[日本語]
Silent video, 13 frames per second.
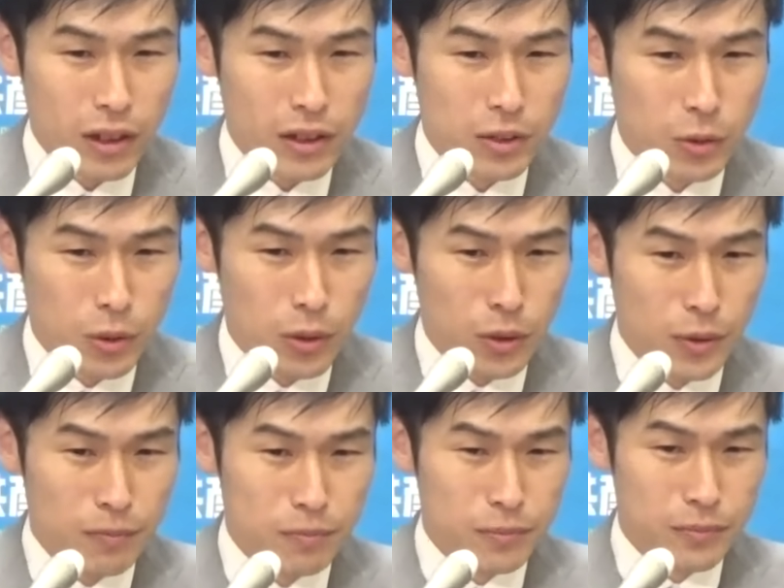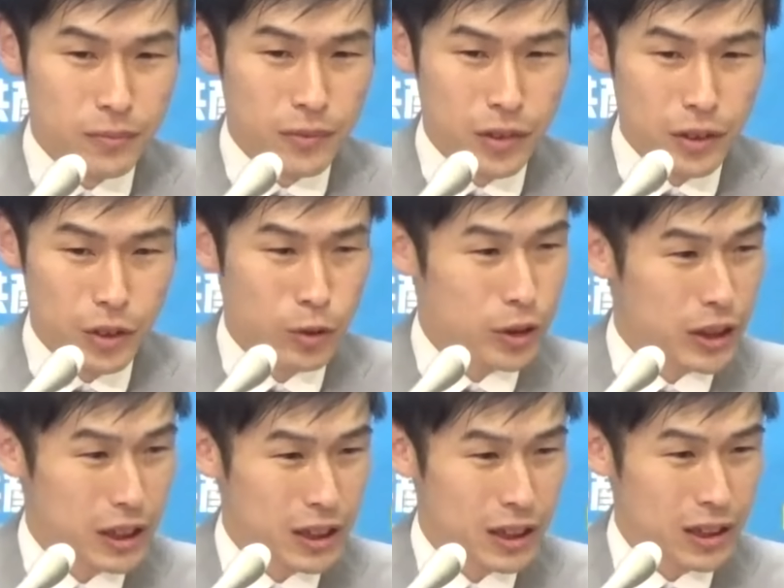その有
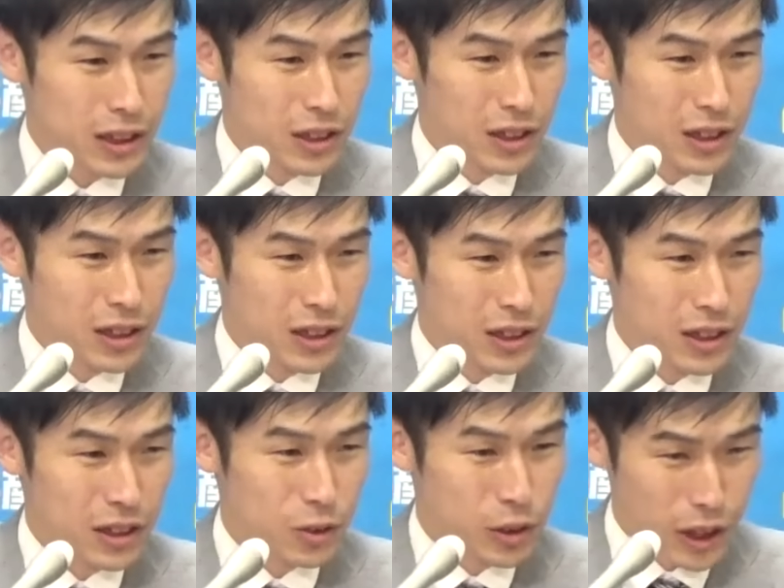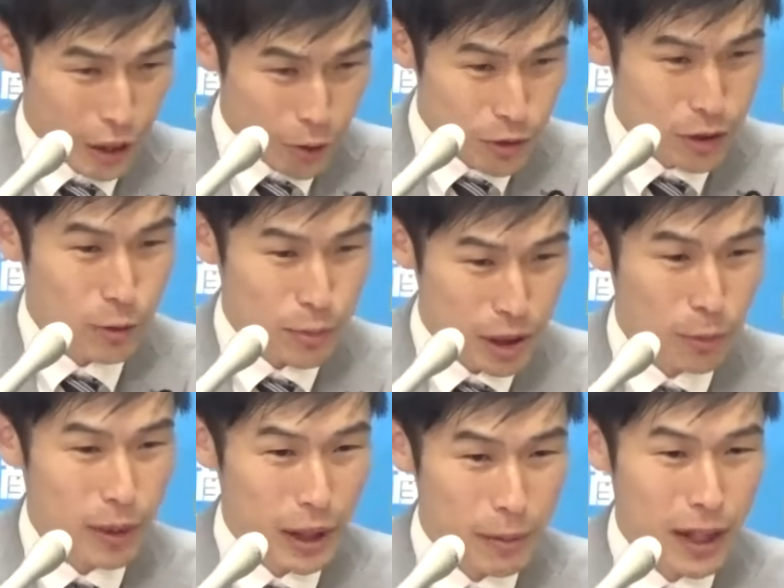事に国が有事と
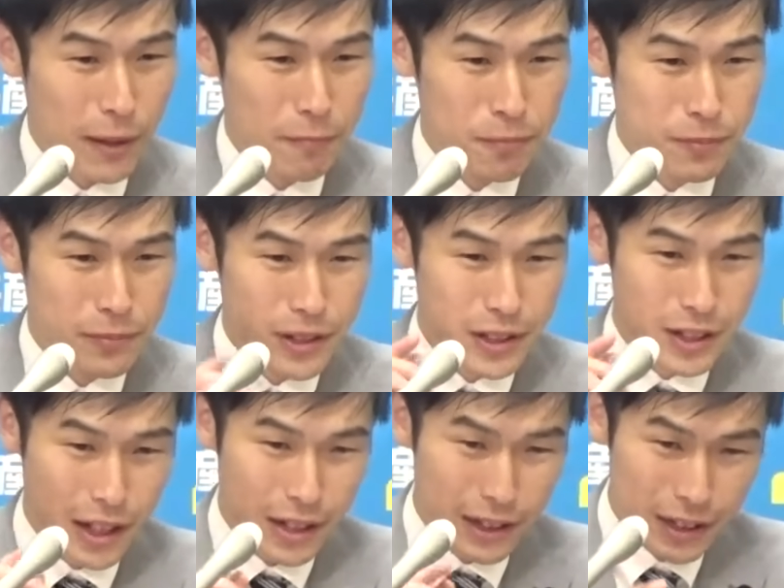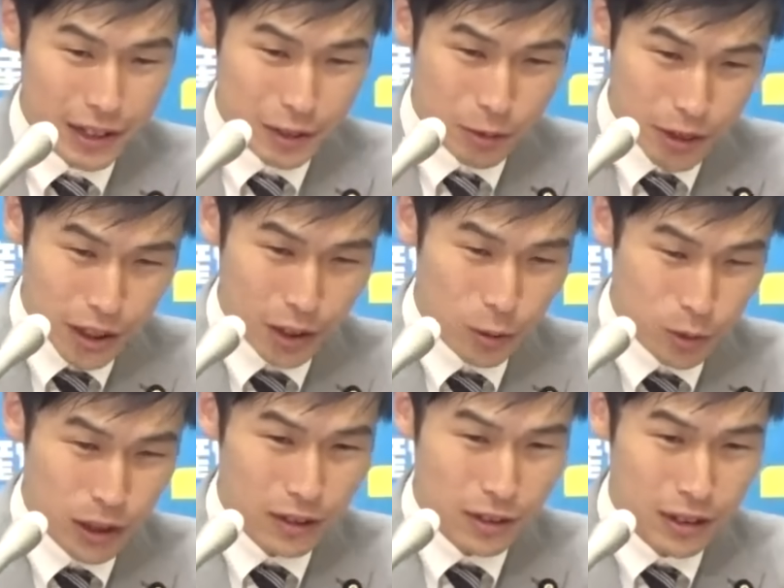認めれば自治体に対して国が直
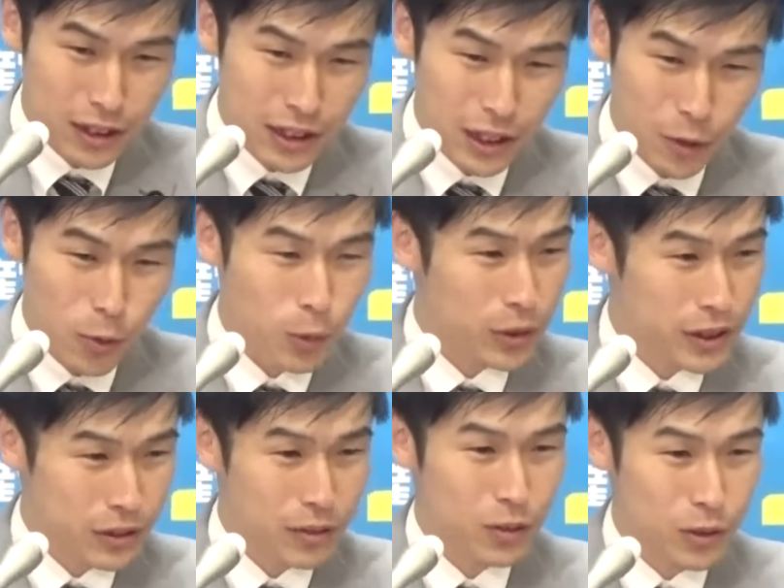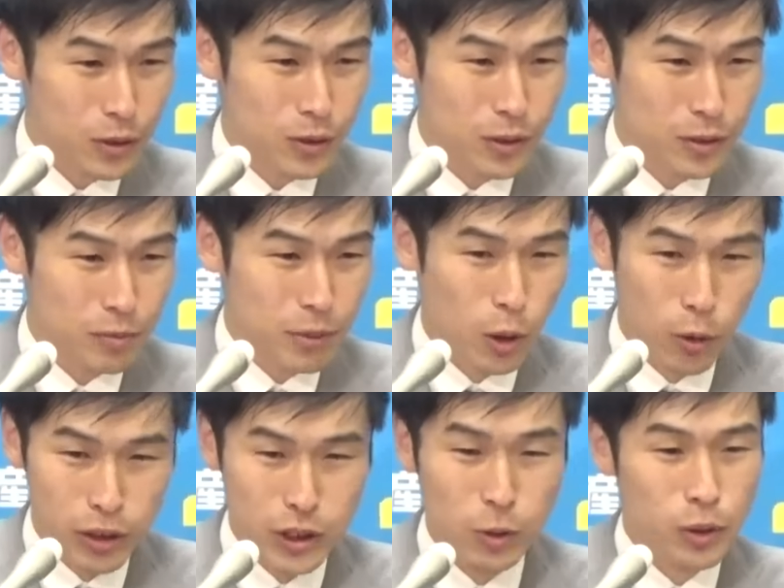接指示権を行使するという、まあ、こ
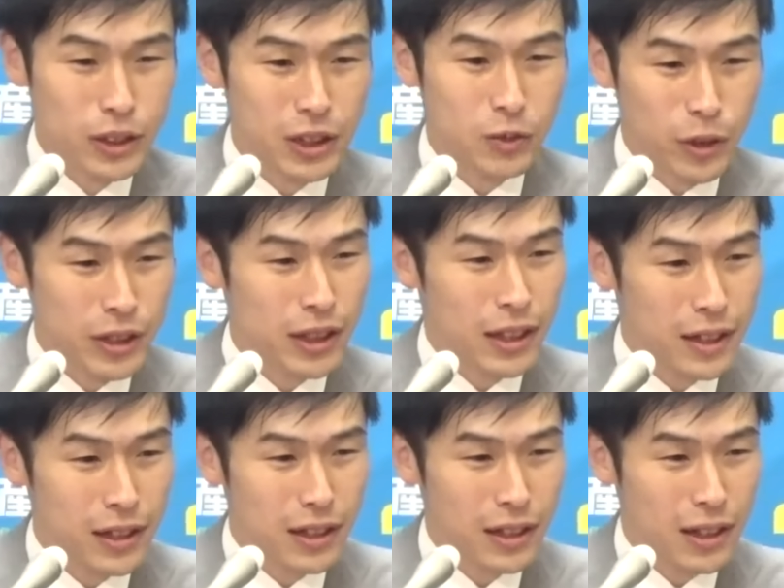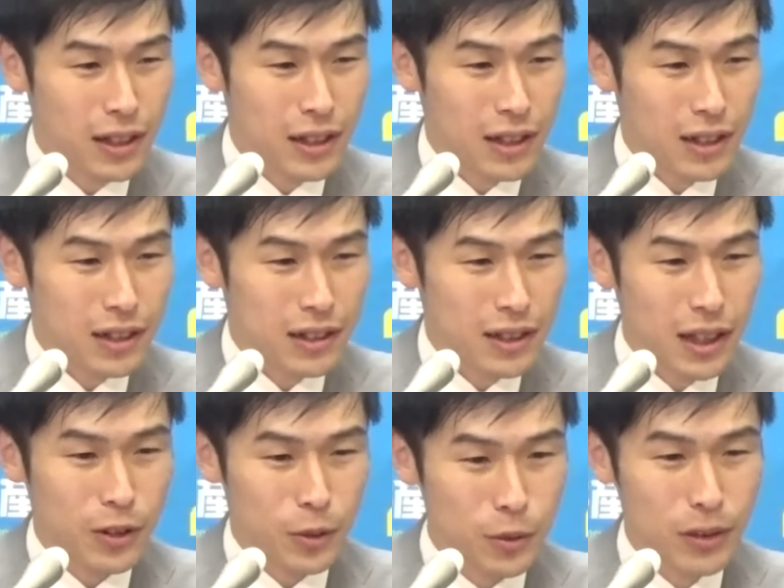の地方自治の否定に
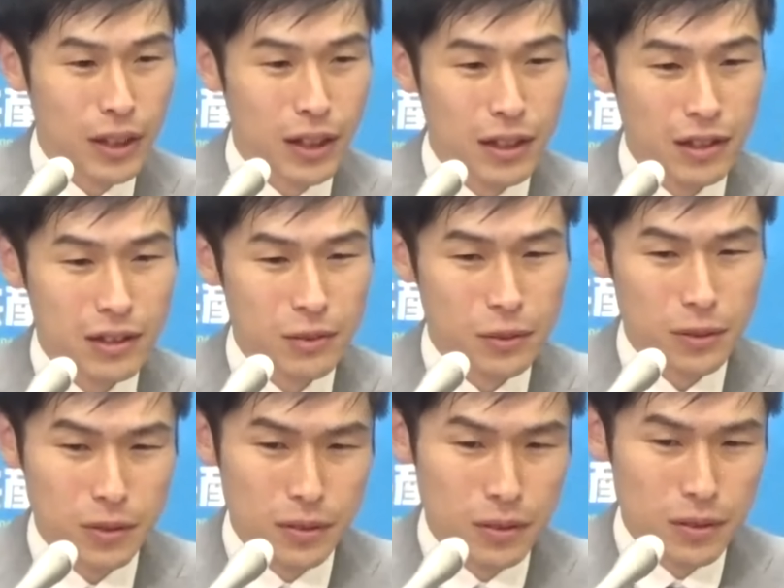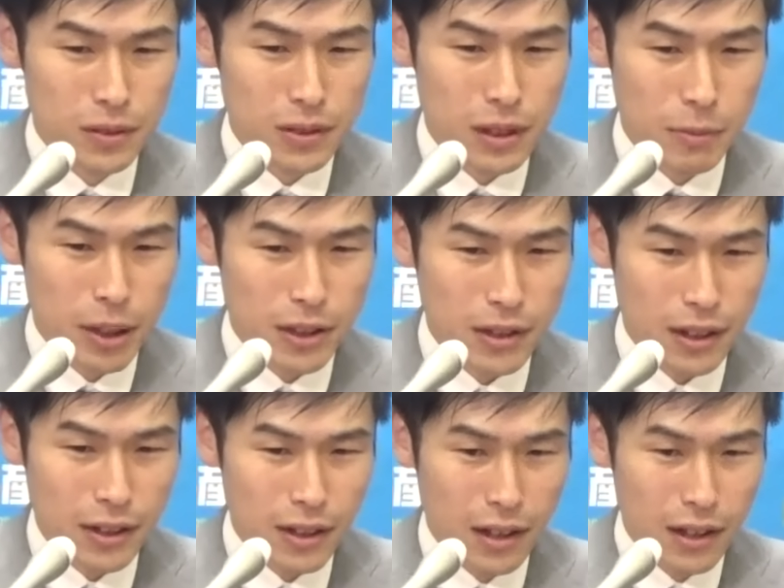なるようなそういう極めて危
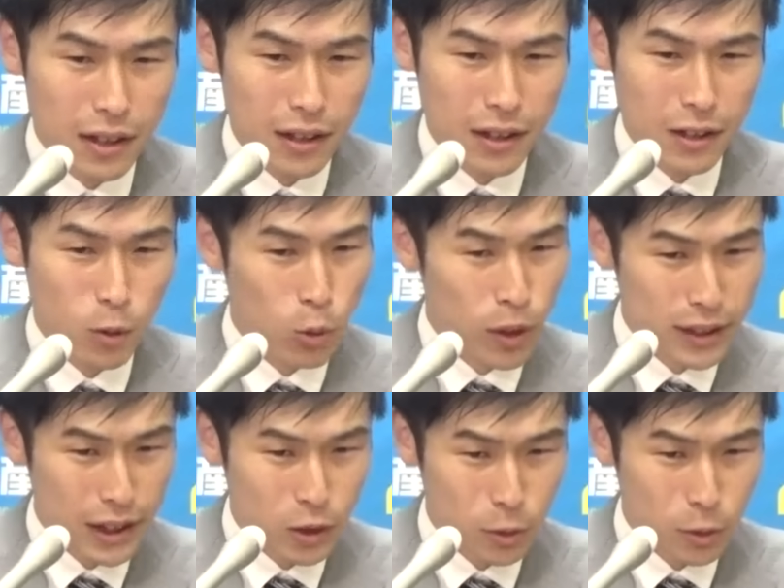険な法案だ